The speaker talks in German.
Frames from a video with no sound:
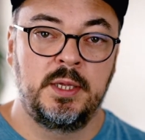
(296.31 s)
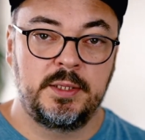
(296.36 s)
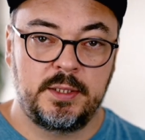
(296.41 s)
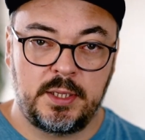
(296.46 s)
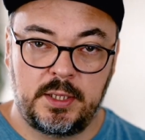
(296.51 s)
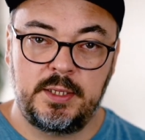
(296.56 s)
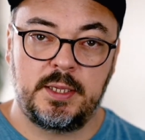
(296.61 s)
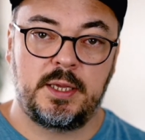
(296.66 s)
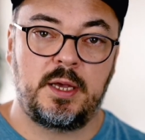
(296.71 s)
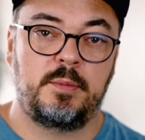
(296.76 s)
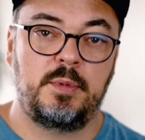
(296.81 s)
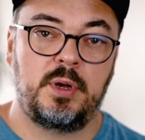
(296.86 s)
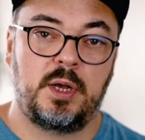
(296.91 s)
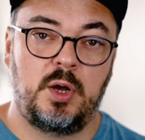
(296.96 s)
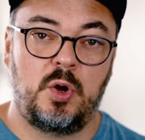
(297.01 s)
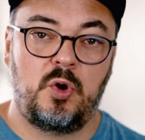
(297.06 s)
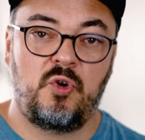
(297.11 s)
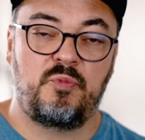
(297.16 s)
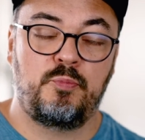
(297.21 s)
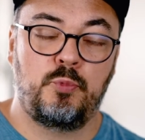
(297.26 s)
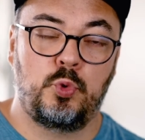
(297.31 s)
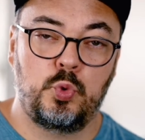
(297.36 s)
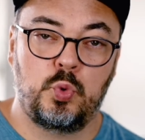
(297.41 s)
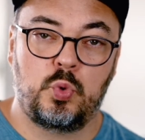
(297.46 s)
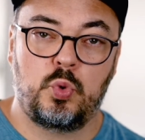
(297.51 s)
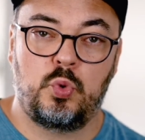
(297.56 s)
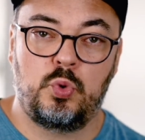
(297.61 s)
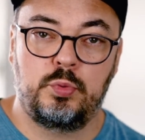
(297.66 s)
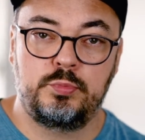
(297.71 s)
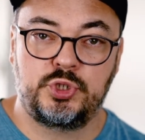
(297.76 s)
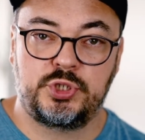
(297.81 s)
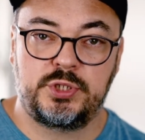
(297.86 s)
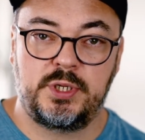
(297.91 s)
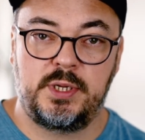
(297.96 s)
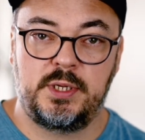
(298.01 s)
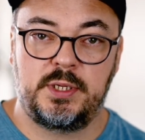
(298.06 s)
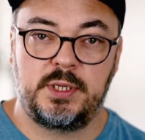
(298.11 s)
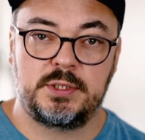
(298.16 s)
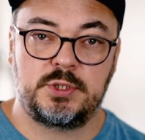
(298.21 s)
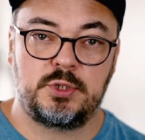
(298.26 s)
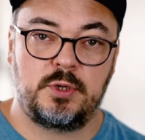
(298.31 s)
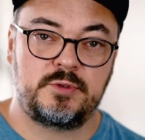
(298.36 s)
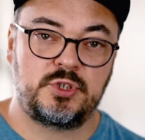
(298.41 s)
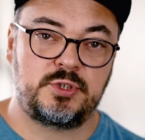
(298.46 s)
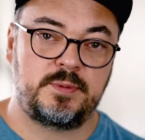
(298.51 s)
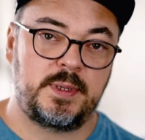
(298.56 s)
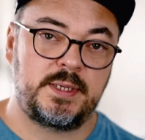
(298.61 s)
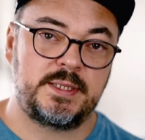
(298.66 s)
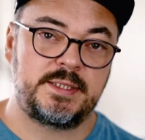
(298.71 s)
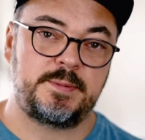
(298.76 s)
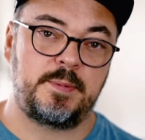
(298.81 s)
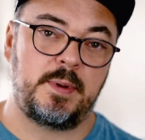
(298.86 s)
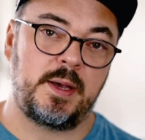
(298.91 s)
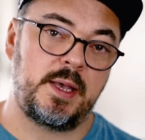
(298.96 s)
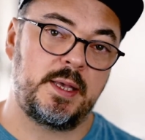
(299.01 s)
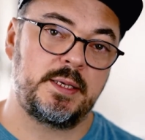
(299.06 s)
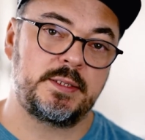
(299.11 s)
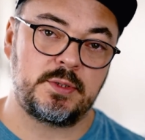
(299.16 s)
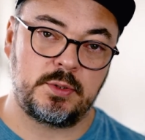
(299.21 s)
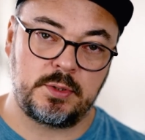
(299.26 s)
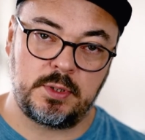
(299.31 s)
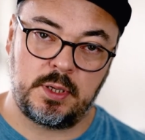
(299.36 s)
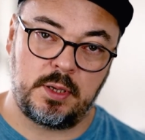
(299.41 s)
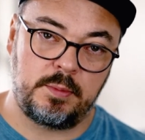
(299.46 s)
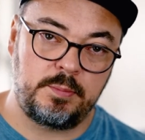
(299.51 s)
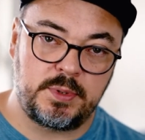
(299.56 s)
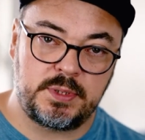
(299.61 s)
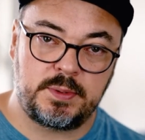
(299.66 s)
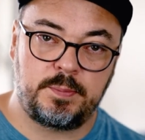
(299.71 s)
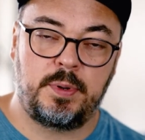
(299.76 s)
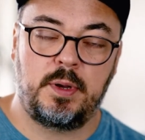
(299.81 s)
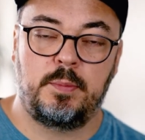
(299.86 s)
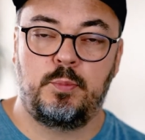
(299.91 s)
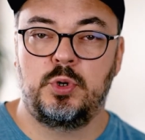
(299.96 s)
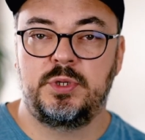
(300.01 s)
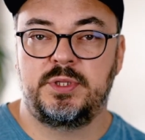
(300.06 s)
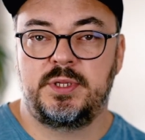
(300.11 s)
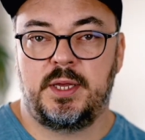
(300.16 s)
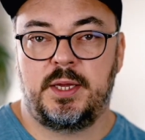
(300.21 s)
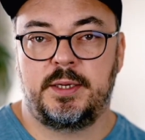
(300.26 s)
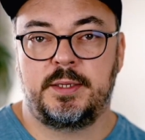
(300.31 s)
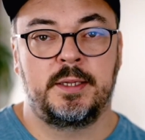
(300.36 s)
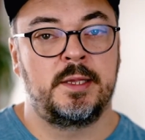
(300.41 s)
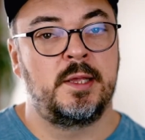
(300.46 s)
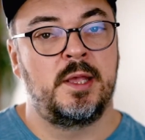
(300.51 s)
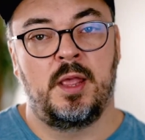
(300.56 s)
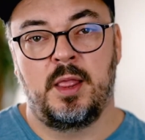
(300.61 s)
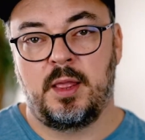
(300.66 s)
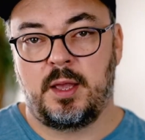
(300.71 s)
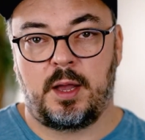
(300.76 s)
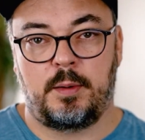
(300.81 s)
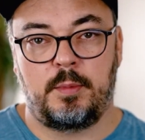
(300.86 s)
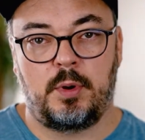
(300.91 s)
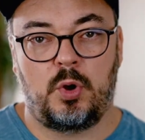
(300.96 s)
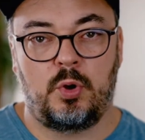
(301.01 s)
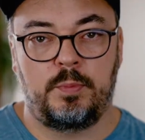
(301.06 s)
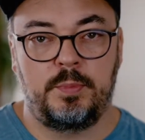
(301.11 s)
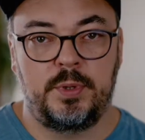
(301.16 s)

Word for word: dann die Kamera auf monochrom stellt, also auf schwarz-weiß und da ein paar Punkte hat, kann man auch